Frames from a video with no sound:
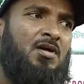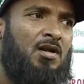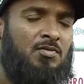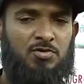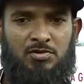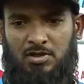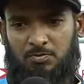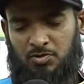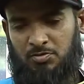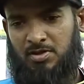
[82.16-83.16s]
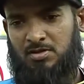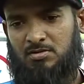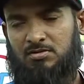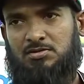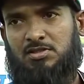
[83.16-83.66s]
আলহামদুলিল্লাহ প্রথমেই
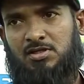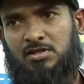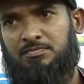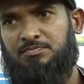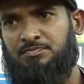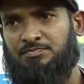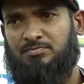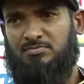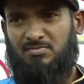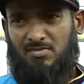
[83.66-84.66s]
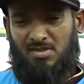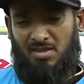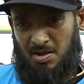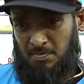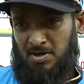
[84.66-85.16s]
যে
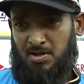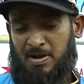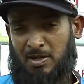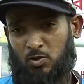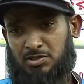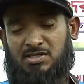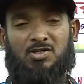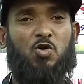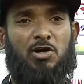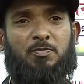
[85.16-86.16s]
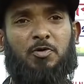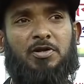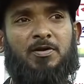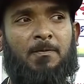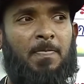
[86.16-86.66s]
আমরা ভালো স্টার্ট করার
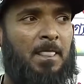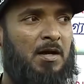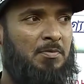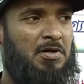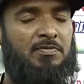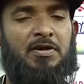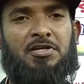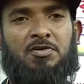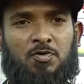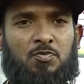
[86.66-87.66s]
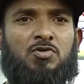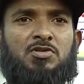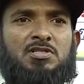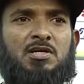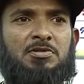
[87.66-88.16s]
পরে আমরা ডে বাই ডে ইম্প্রুভ
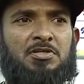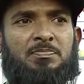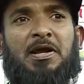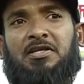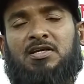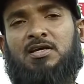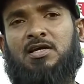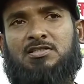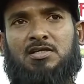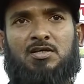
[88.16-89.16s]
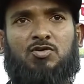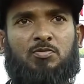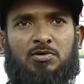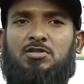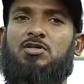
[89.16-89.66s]
করতেছি আমাদের ব্যাটিংয়ে আজকে টপ
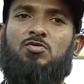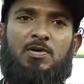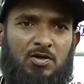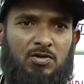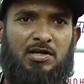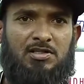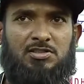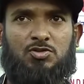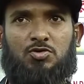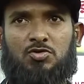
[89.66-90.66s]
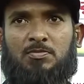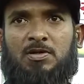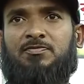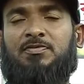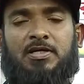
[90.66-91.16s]
অর্ডার দিয়ে খুব ভালো রান আসছে যদিও
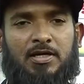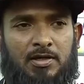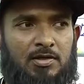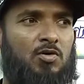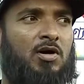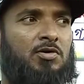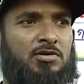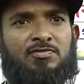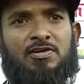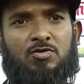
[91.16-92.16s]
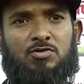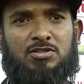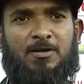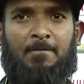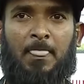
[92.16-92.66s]
আমরা লোয়ার অর্ডার ফেল করছি